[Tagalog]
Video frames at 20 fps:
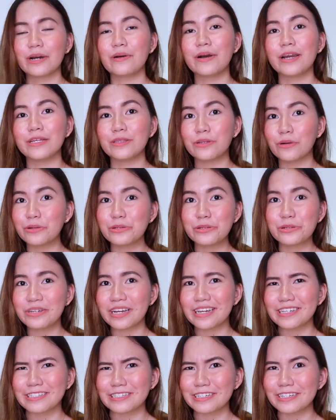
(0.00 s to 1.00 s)
Now, I know you
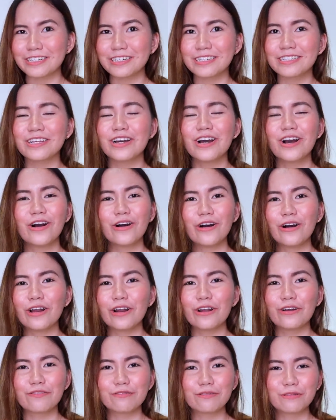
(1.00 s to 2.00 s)
guys heard
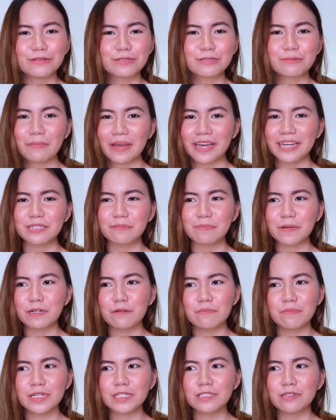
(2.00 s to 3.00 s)
all of those specs, pero
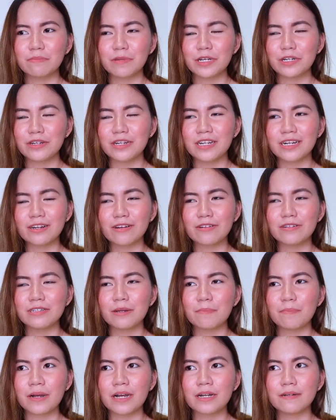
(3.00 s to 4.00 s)
medyo meron lang ako
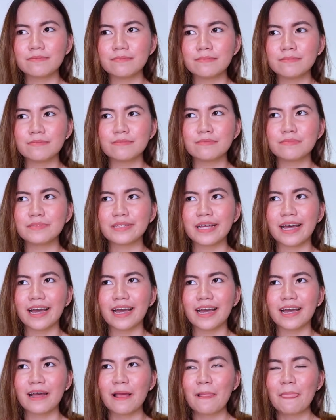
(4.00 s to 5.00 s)
na pa, mm,
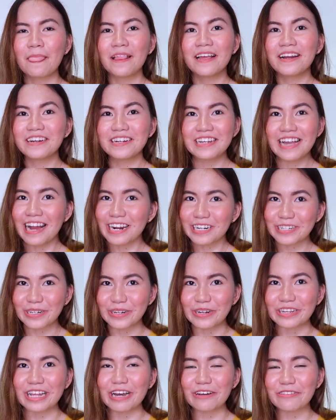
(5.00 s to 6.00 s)
na
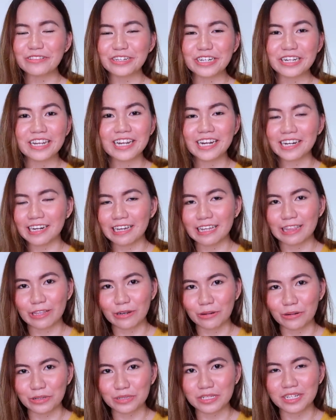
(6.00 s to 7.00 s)
reaction after hearing
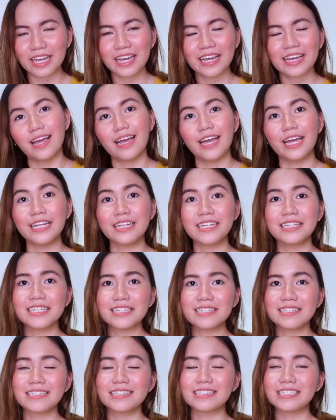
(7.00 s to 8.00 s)
those. And it
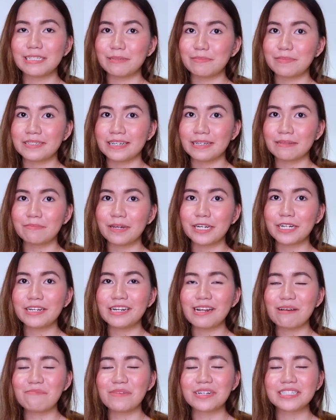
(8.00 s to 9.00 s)
is the chipset.
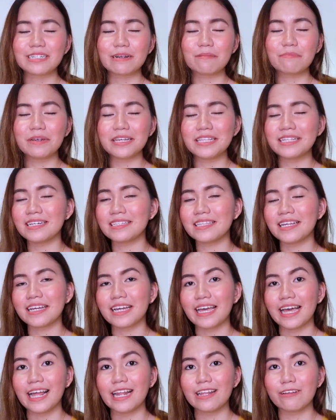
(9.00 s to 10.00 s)
Meron lang na siyang
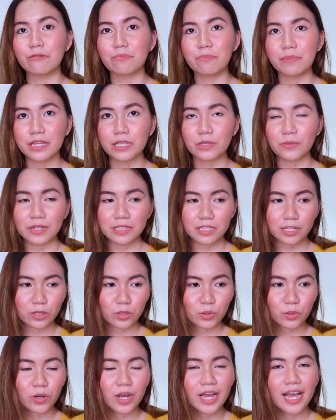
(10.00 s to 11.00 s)
MediaTek Helio P22
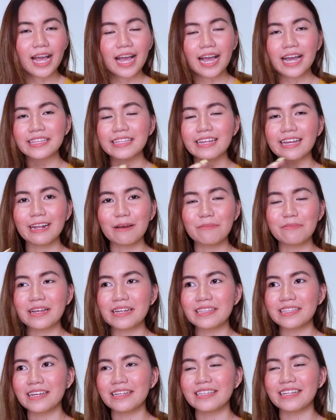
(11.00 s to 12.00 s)
at alam
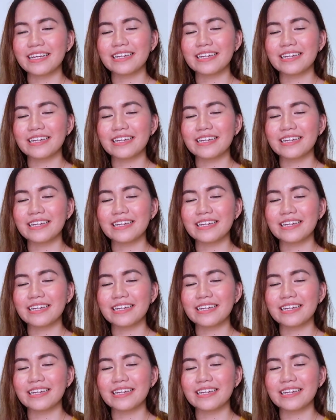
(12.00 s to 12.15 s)
natin